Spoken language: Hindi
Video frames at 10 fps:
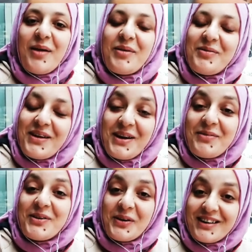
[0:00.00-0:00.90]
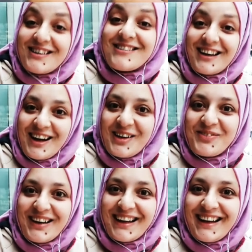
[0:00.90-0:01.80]
फिर मैंने भी थोड़ा सा छलाक
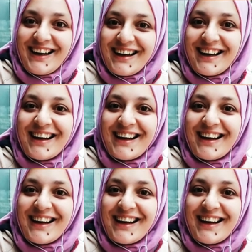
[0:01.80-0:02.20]
बन गया